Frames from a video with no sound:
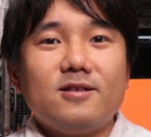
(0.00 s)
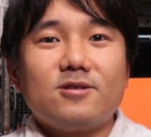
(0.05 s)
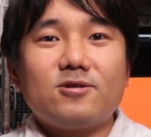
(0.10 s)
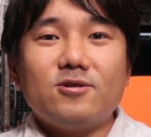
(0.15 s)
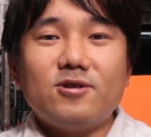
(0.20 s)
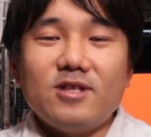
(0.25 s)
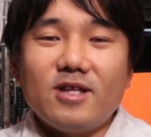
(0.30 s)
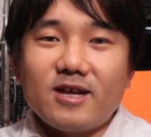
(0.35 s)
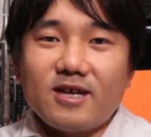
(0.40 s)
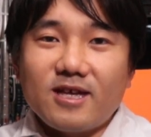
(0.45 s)

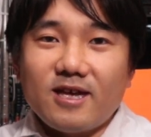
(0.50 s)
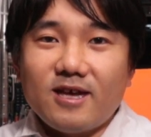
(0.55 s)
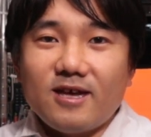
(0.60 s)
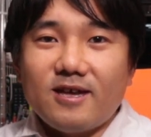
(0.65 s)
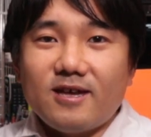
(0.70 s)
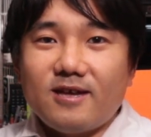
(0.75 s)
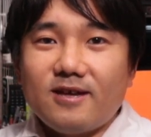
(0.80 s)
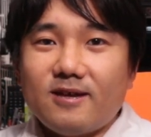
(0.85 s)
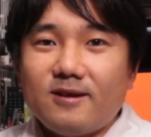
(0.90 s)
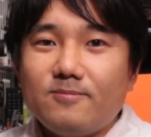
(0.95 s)
どれだ
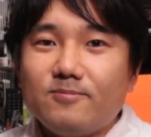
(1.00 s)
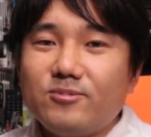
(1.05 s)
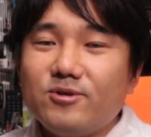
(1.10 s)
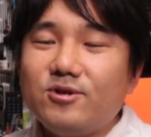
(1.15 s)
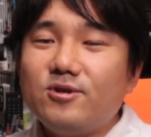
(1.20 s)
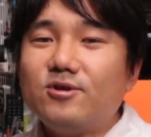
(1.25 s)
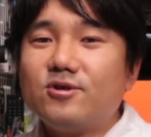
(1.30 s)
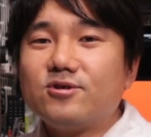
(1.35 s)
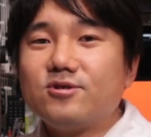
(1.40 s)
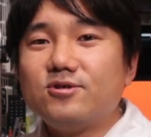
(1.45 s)
け
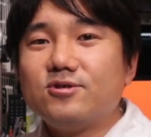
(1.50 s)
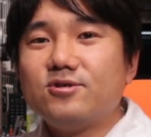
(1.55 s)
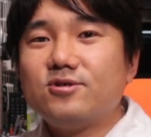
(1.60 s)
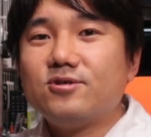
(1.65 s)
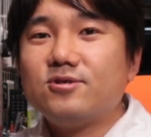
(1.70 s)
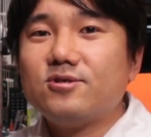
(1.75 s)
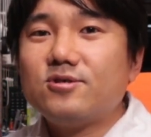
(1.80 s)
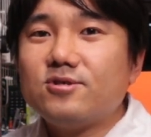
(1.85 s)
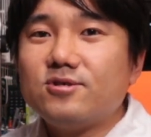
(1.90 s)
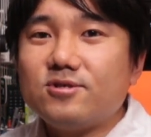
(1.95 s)

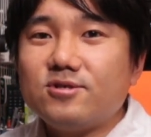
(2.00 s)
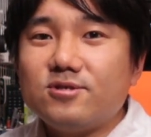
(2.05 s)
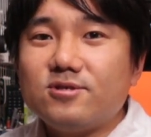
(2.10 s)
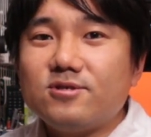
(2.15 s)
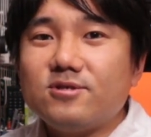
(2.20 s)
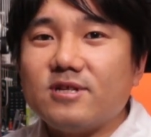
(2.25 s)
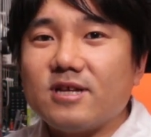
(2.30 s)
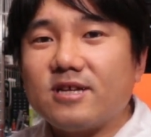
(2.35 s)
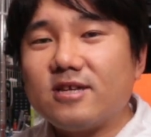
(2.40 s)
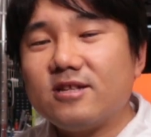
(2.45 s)
Vlog
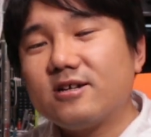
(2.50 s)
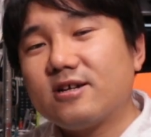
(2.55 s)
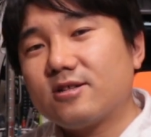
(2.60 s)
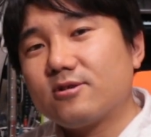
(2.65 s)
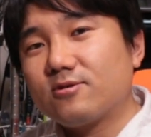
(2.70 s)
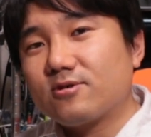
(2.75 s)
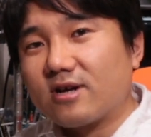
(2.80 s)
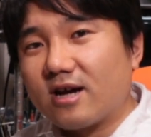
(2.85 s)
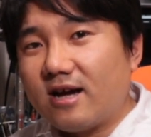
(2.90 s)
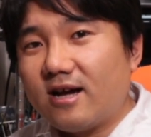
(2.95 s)
できるか
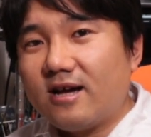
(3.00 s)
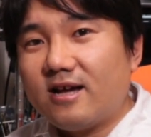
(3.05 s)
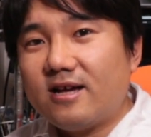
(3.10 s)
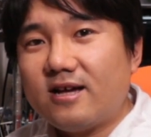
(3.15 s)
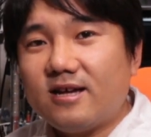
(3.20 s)
どうか